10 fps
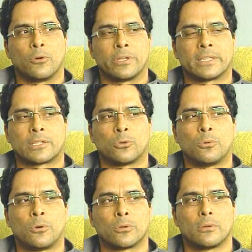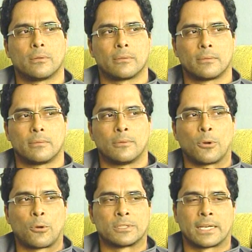Oyenda tuvo
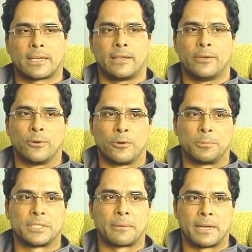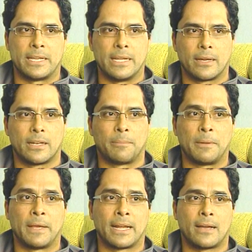dos cosas que yo observaría. La
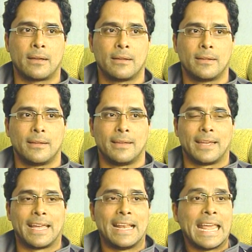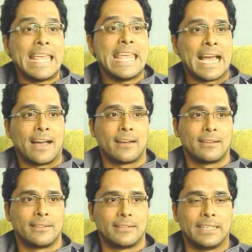primera, que leía
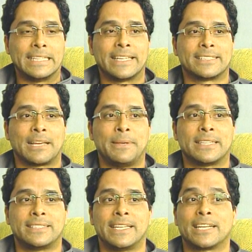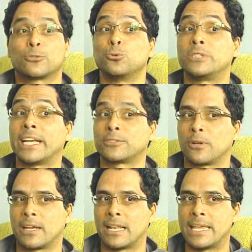y nadie sabía si era su
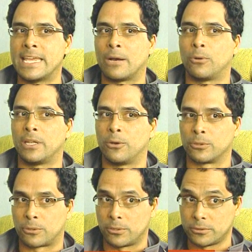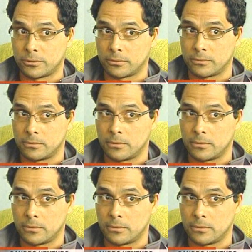texto el que leía o el de otros.